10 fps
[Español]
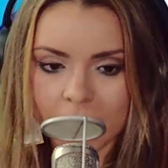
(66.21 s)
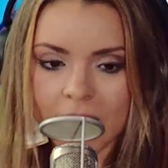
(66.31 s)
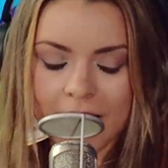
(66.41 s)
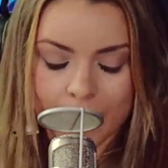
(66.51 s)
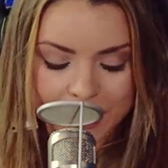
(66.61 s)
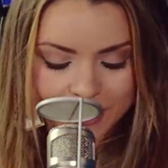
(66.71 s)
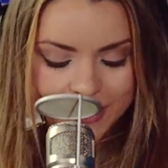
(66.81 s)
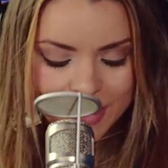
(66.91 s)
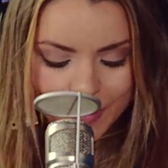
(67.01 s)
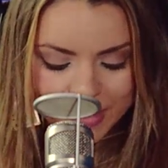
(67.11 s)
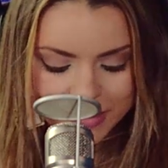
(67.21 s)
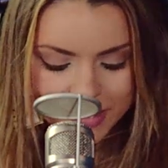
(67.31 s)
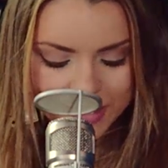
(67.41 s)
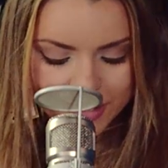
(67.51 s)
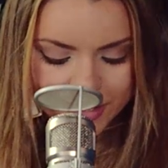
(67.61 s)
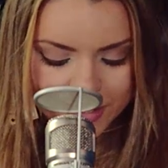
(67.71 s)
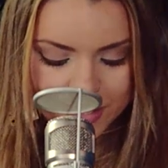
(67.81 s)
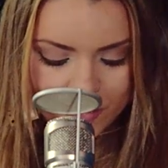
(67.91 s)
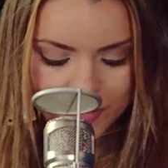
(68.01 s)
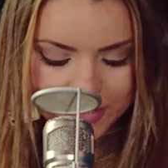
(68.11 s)
A partir de mañana,
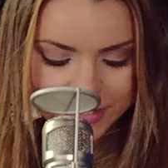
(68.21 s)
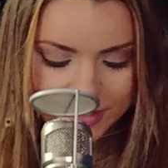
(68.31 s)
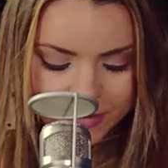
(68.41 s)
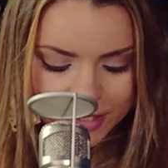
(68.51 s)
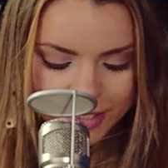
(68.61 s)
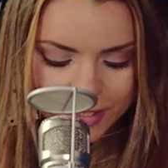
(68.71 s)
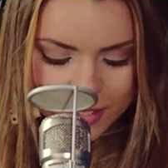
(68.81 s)
Netflix estrena